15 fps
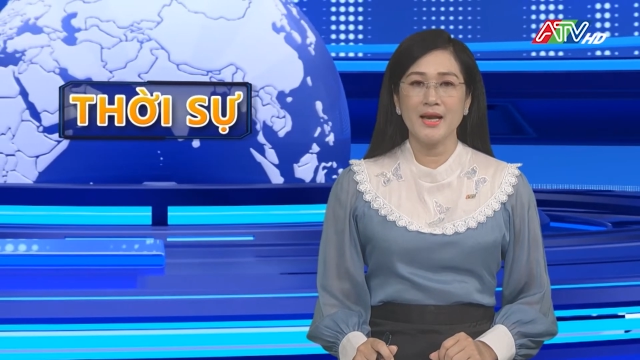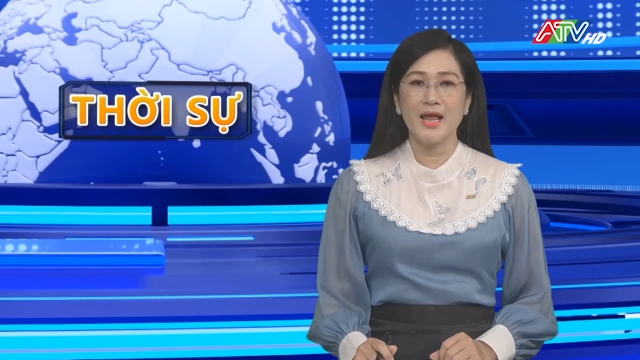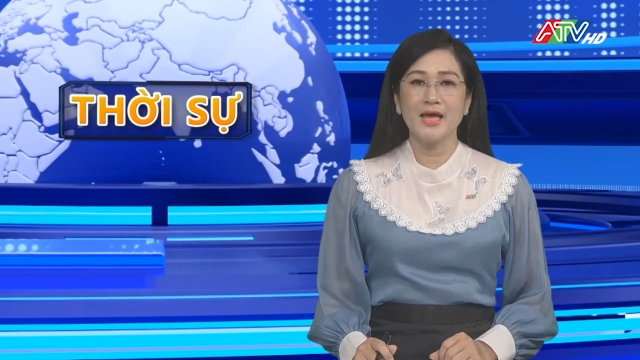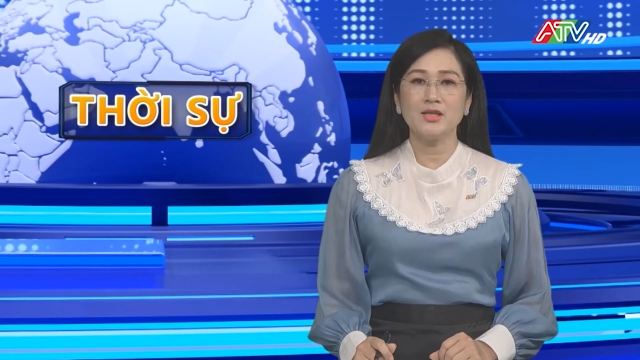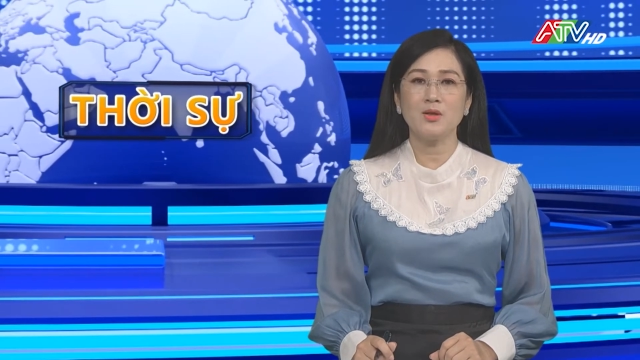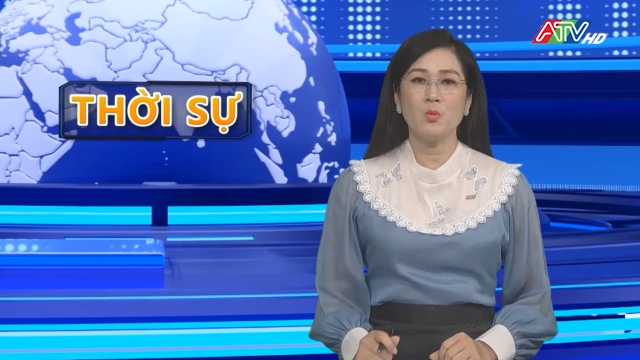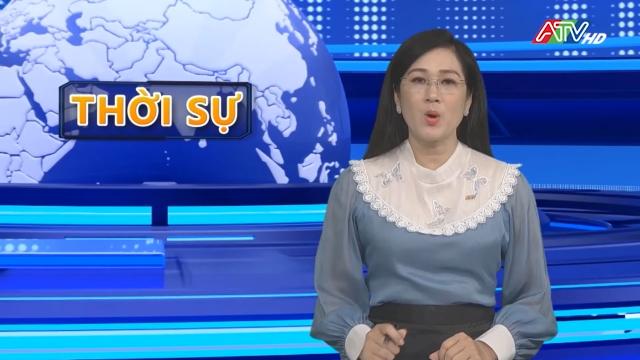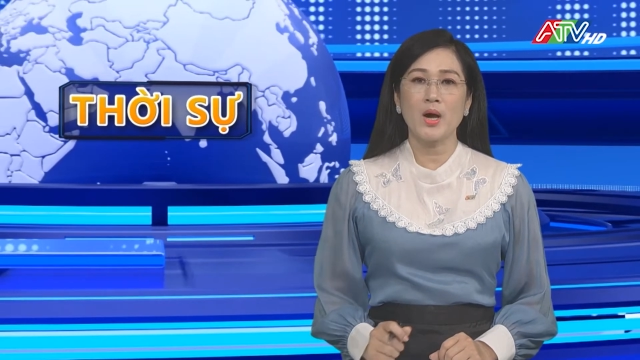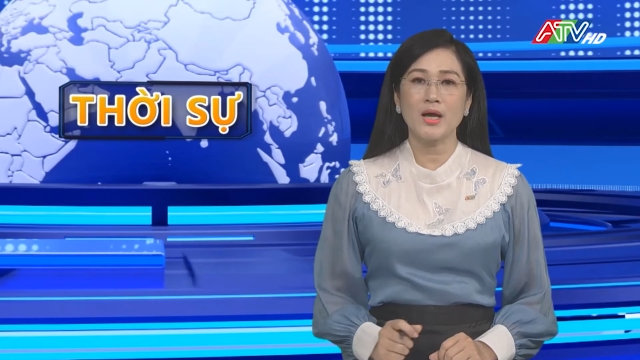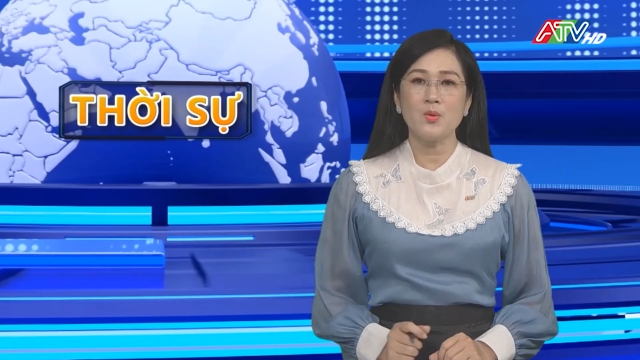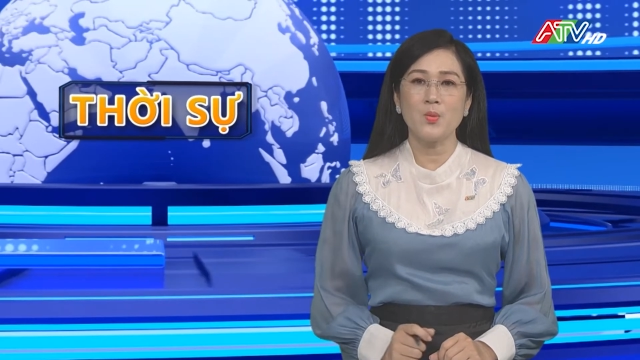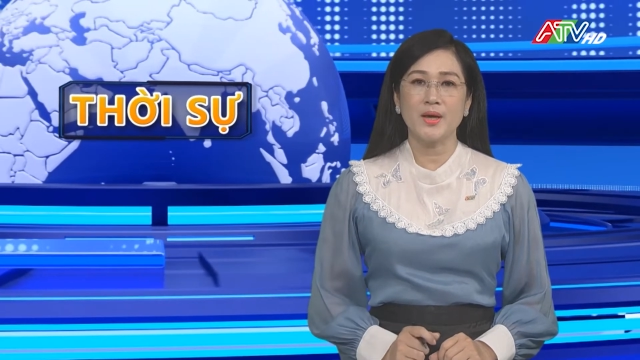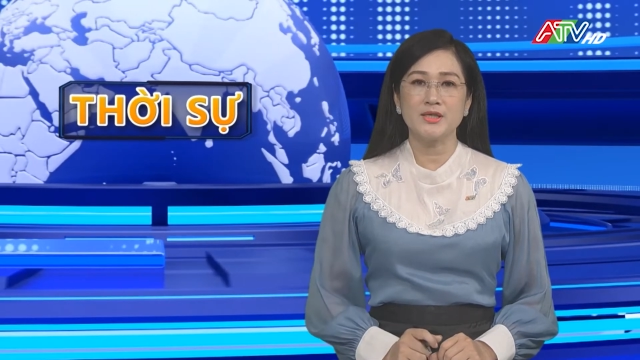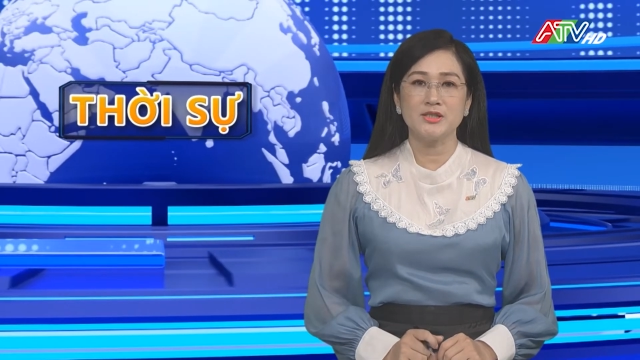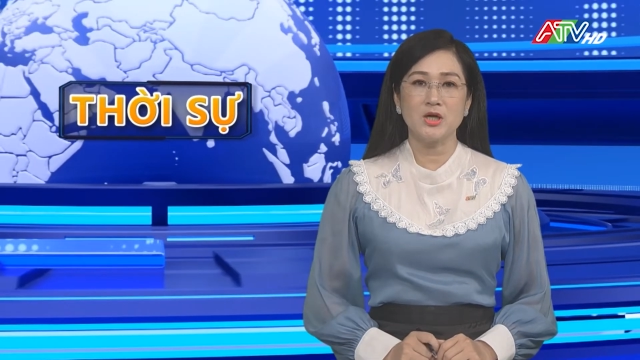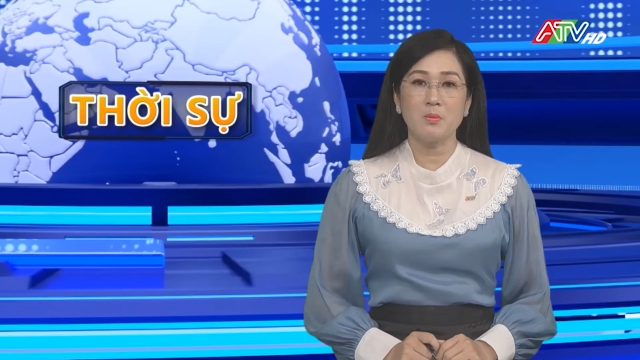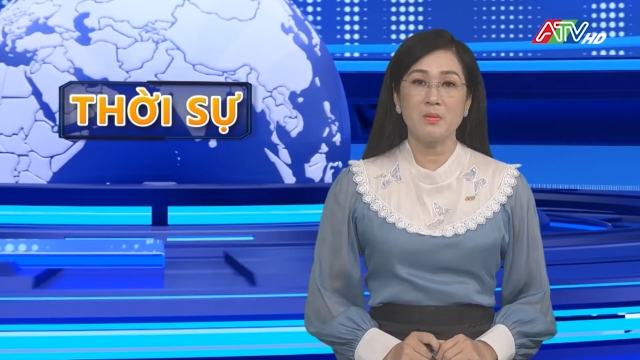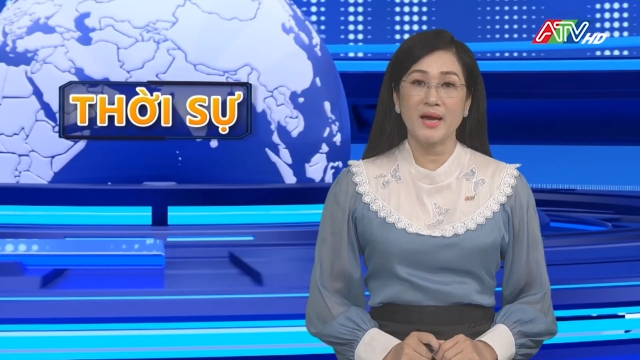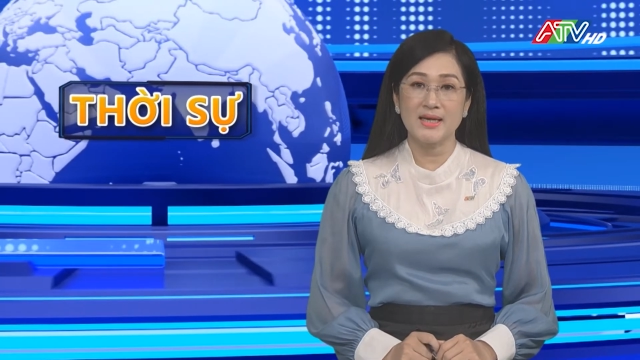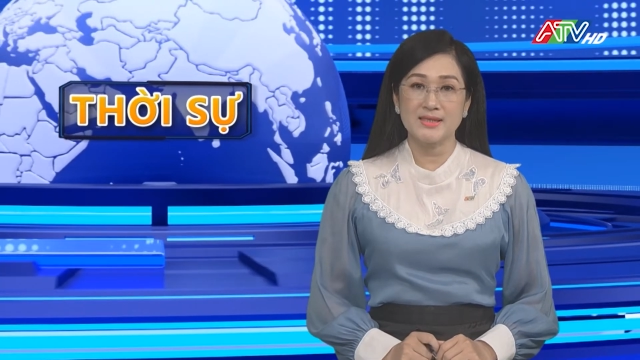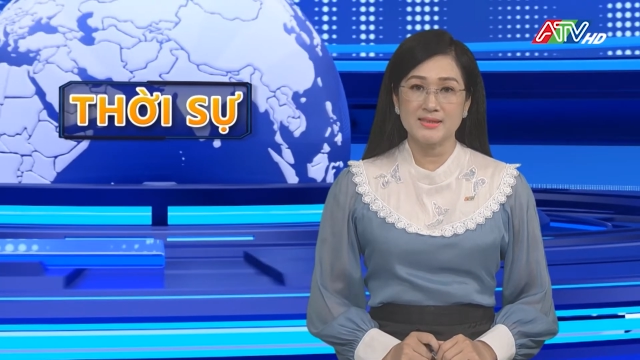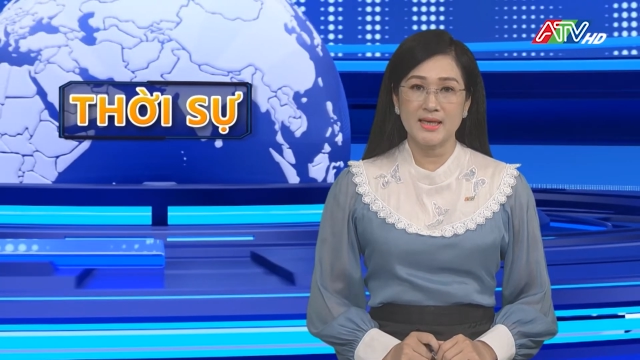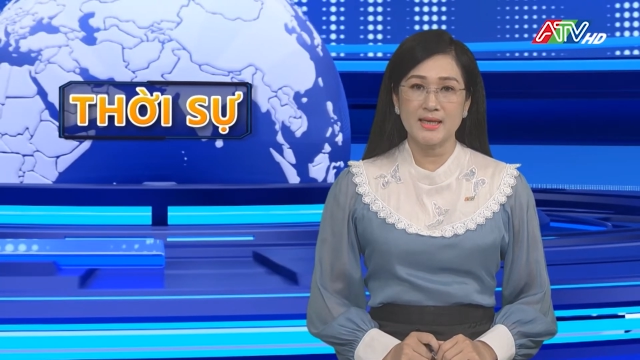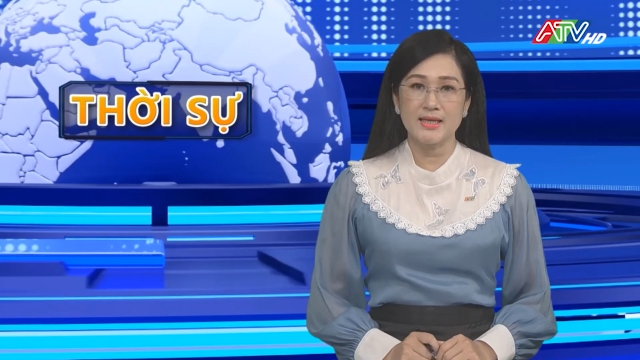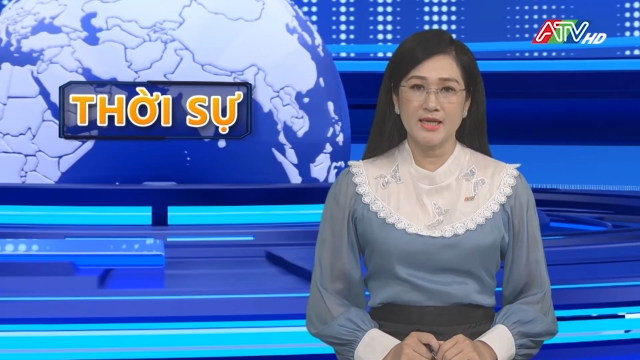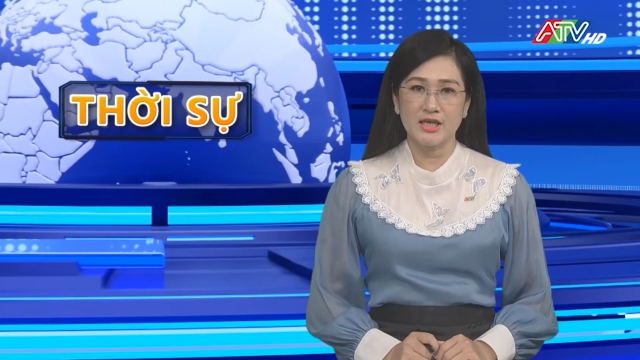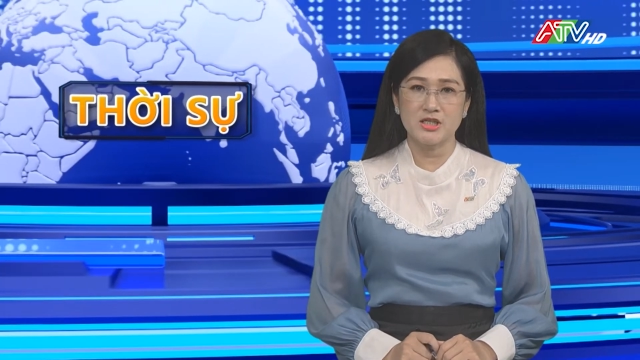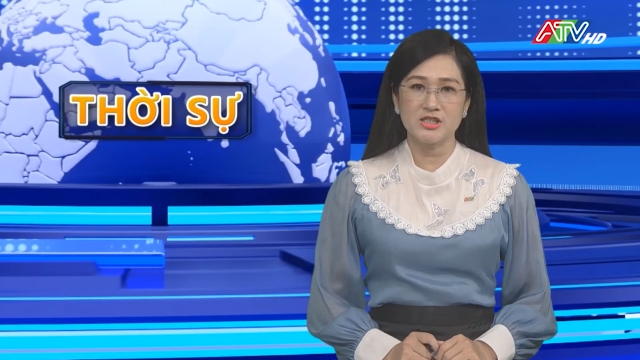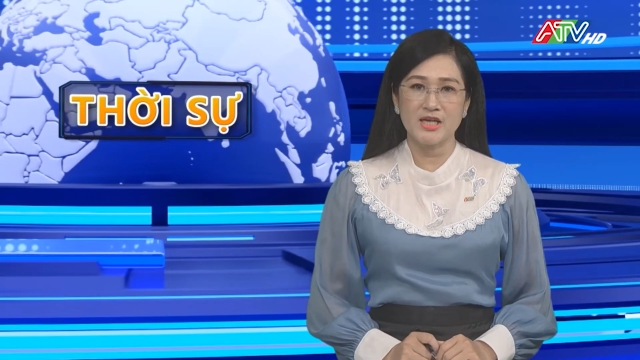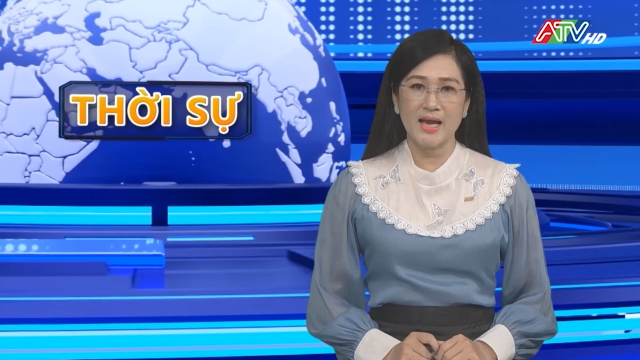để thông qua kế hoạch trồng cây
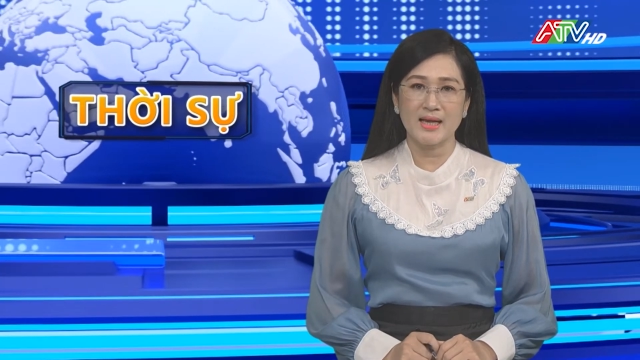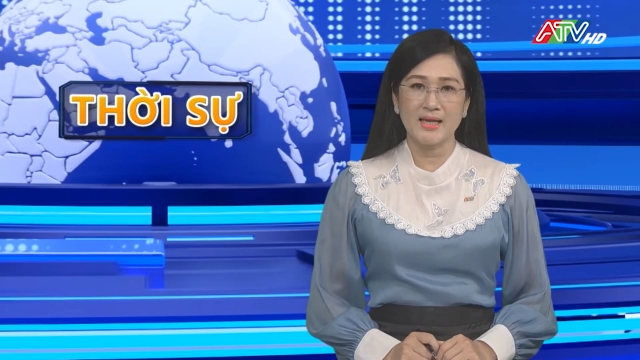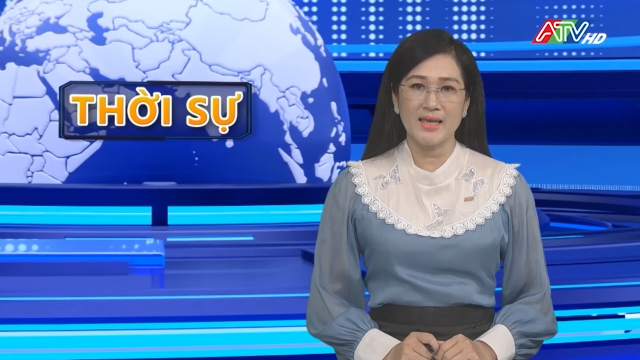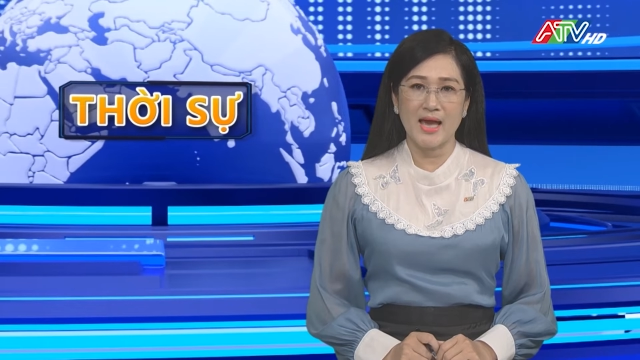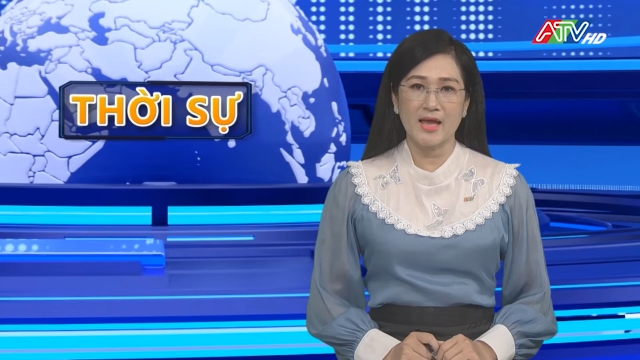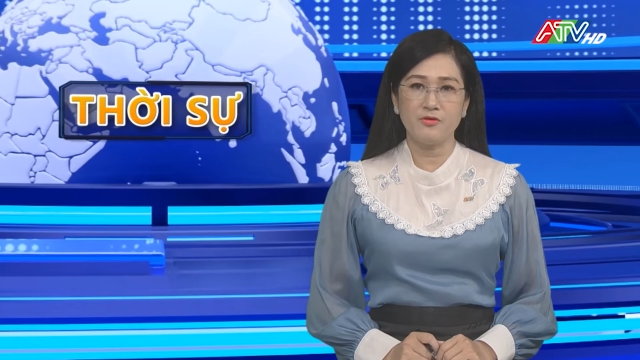xanh chỉnh trang